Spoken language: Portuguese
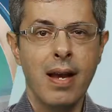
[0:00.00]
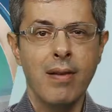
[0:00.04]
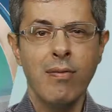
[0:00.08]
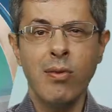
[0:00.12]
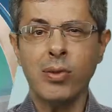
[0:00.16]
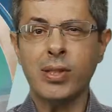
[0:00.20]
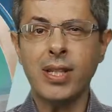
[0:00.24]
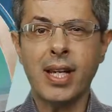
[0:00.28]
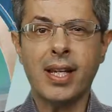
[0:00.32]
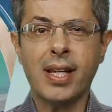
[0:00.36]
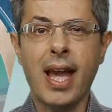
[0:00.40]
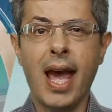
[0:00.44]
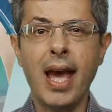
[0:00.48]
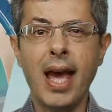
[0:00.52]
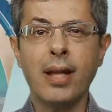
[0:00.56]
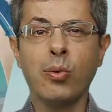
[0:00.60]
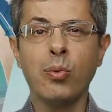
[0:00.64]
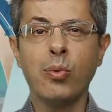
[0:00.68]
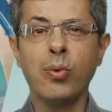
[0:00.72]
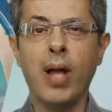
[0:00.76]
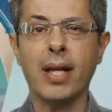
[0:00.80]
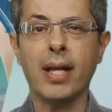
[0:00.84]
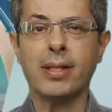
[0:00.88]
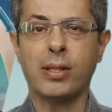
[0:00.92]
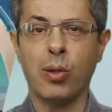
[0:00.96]
Você quer
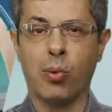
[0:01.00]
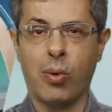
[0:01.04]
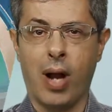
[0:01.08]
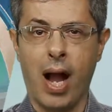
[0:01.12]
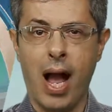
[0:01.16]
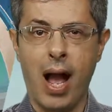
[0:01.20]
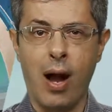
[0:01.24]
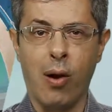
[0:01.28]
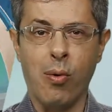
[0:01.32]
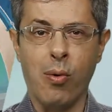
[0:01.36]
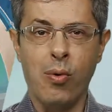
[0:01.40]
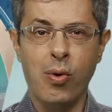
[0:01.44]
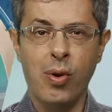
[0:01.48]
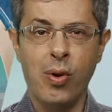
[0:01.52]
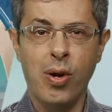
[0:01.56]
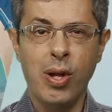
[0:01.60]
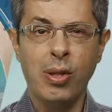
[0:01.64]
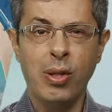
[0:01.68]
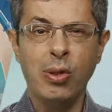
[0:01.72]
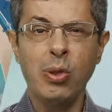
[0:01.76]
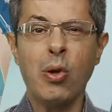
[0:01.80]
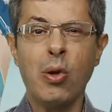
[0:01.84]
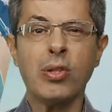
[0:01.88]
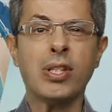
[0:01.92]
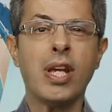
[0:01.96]
tunar seu carro?
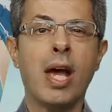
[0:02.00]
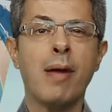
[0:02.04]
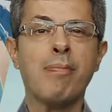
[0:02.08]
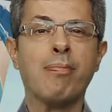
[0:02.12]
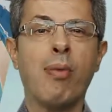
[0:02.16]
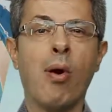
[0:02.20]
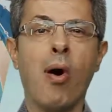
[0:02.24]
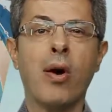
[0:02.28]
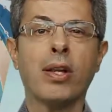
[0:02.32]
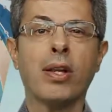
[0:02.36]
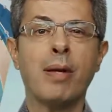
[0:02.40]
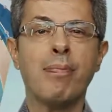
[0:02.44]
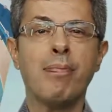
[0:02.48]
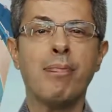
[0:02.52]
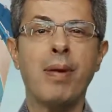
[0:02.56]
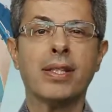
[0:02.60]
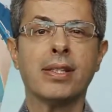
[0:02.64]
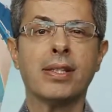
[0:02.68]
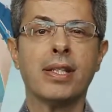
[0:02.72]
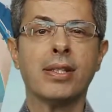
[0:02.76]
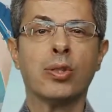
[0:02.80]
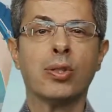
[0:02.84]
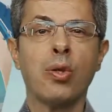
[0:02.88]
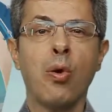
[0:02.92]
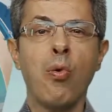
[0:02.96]
Nossa repórter
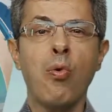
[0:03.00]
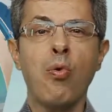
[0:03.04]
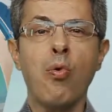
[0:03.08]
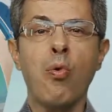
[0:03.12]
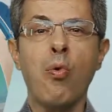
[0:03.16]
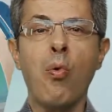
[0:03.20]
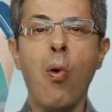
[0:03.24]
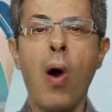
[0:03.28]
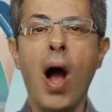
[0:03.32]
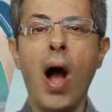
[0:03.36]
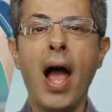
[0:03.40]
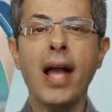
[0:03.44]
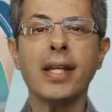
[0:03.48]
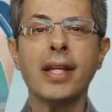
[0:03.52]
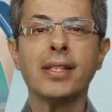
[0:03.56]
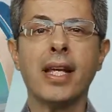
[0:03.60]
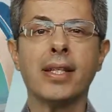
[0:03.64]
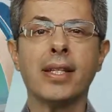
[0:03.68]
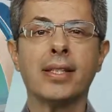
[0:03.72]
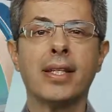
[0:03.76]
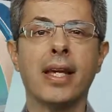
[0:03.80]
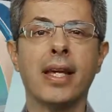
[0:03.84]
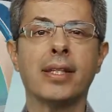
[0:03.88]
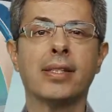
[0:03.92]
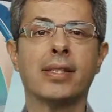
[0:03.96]
pesquisou quais
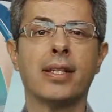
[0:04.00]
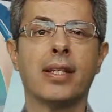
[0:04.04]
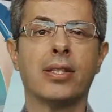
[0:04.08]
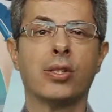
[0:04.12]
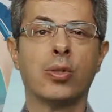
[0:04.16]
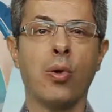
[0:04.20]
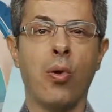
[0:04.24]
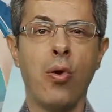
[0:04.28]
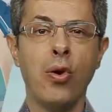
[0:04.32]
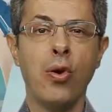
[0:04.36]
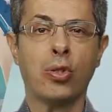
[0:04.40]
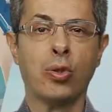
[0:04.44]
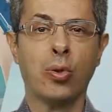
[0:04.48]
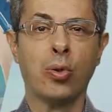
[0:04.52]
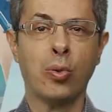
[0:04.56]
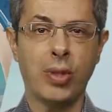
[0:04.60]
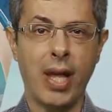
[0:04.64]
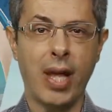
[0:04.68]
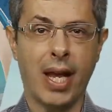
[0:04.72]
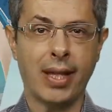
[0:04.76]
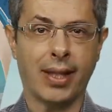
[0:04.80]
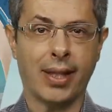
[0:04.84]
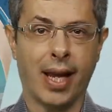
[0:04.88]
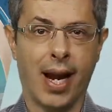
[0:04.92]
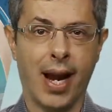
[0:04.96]
as restrições do
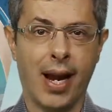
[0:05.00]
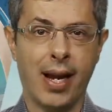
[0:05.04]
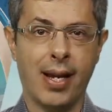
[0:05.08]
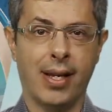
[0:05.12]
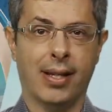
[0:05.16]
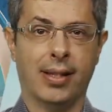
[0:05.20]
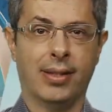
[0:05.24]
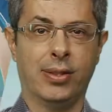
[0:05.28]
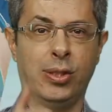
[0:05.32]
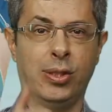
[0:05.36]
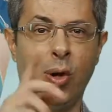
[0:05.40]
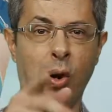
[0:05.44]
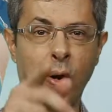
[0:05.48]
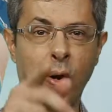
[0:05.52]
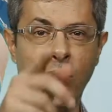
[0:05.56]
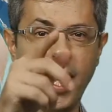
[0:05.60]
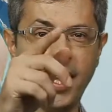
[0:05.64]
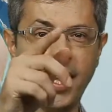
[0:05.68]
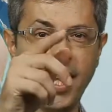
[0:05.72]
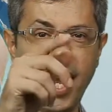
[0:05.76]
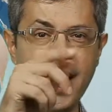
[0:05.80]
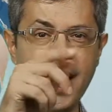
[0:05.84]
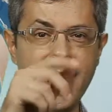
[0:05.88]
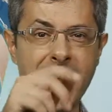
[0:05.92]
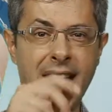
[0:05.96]
Detan. De olho
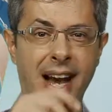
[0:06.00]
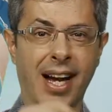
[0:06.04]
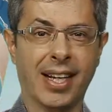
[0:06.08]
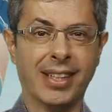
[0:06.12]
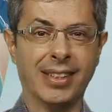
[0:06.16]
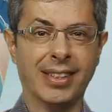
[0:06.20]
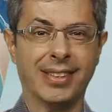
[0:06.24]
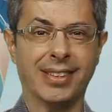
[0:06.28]
na telinha.